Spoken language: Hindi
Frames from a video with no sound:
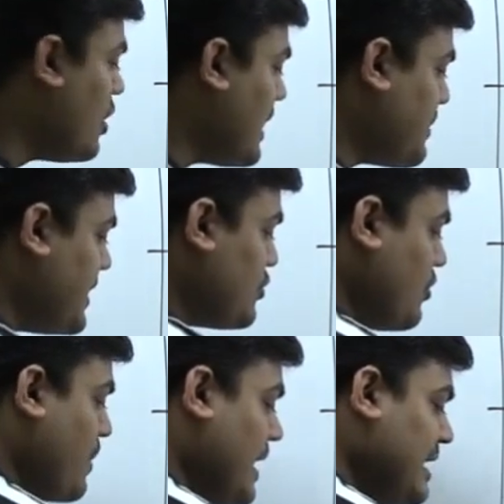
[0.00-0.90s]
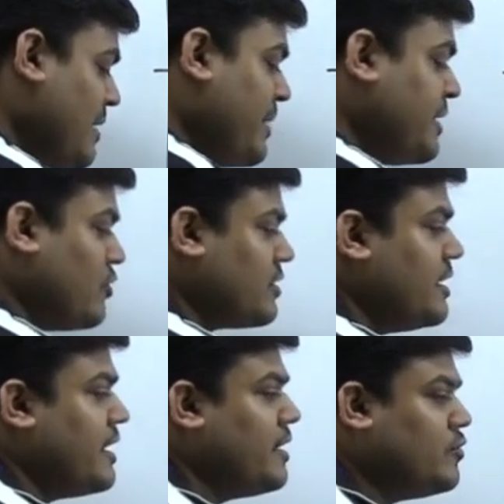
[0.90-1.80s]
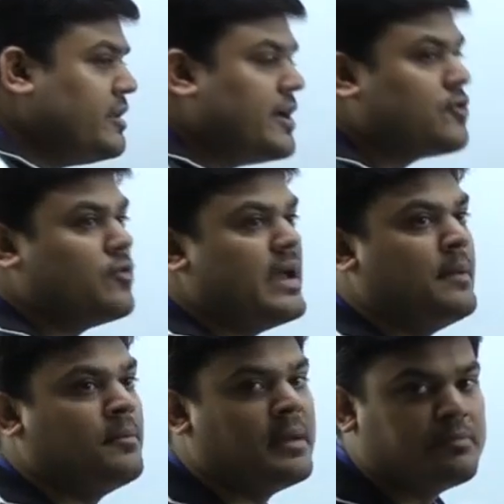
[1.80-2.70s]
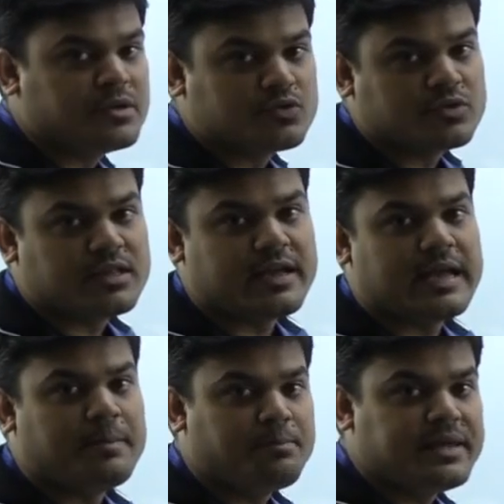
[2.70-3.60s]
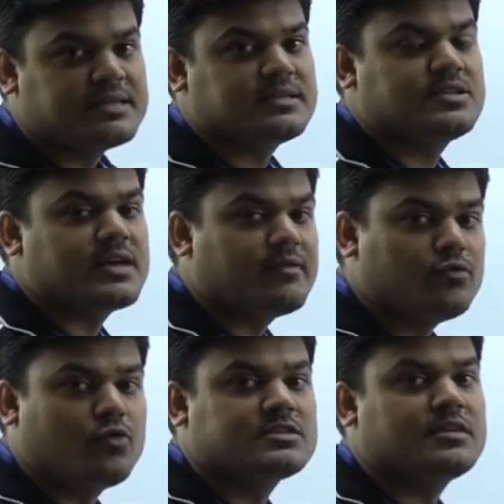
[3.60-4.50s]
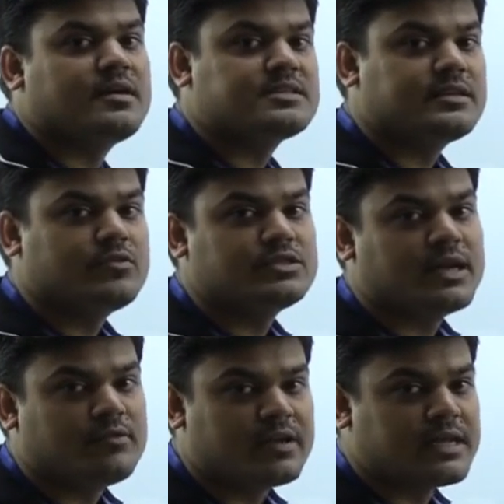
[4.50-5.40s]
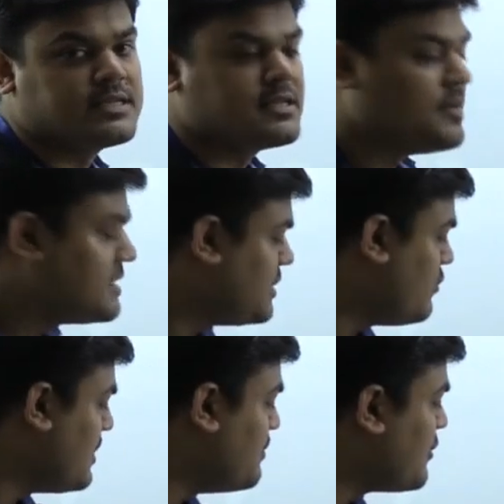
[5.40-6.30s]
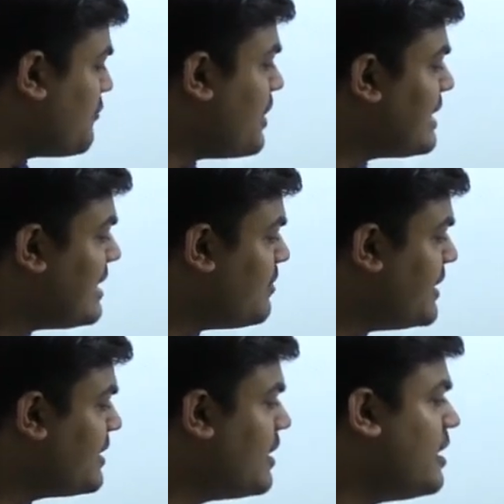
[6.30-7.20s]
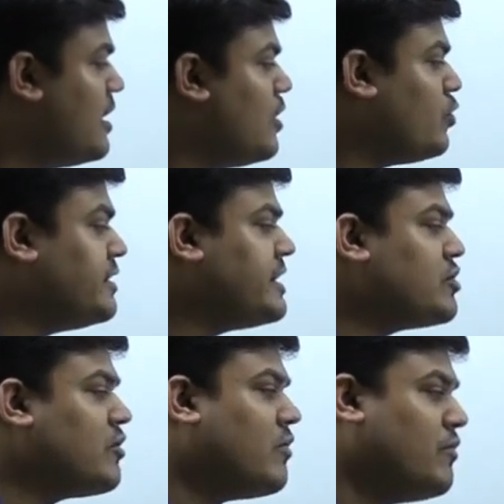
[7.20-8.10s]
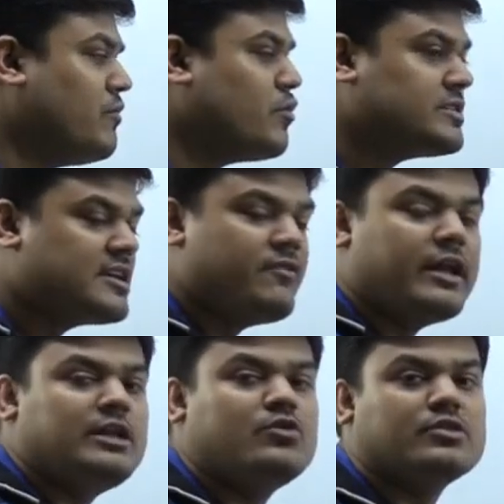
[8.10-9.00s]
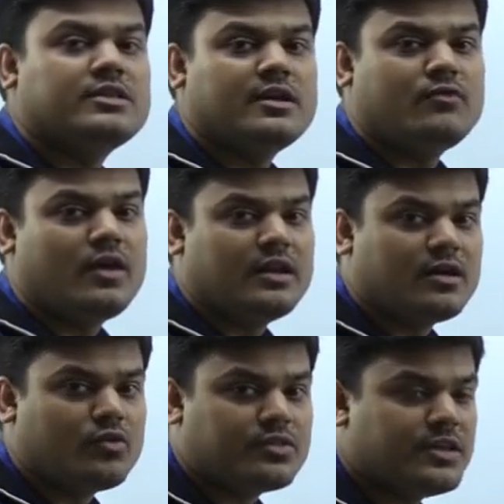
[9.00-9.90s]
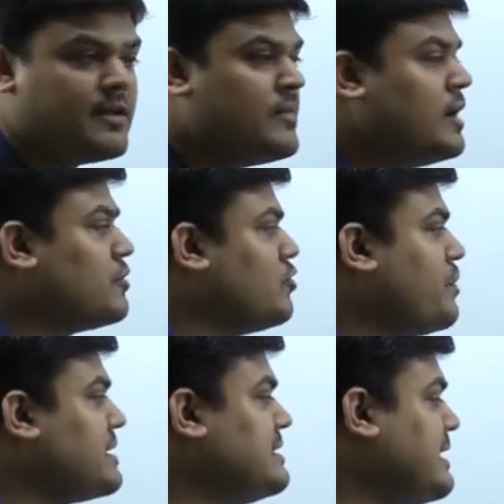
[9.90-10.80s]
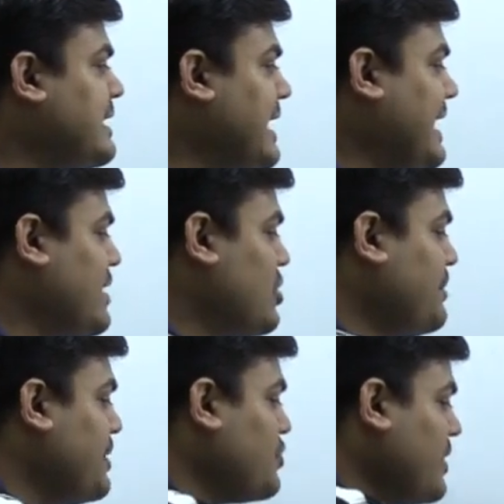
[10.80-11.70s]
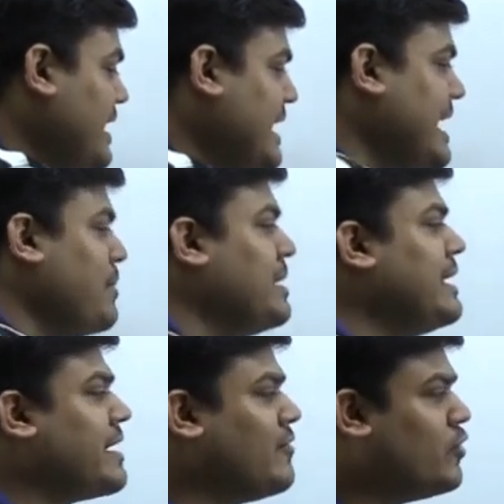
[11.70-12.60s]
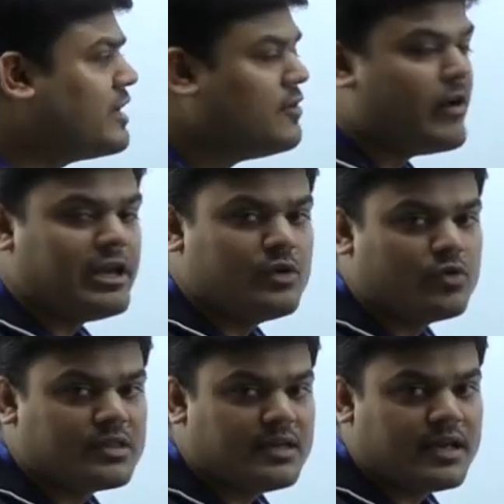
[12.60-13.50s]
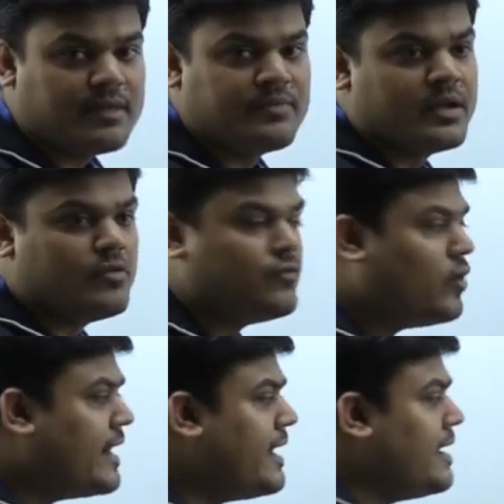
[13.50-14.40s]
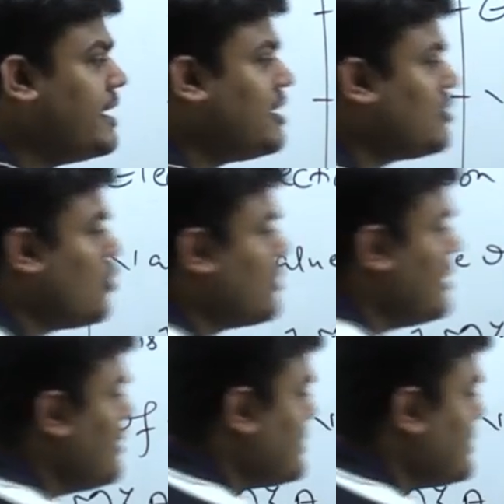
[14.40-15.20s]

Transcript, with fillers: और आपकी जो पार्लियामेंट होती है उनके जो मेंबर्स होते हैं एम चाहे वो लोकसभा से हों चाहे वो राज्यसभा से हों मेंबर ऑफ पार्लियामेंट उनकी जो वोट्स की वैल्यू होती है वो अलग होती है तो प्रेसिडेंट के इलेक्शन में जो एक एमएलए के वोट की वैल्यू होती है वो है टोटल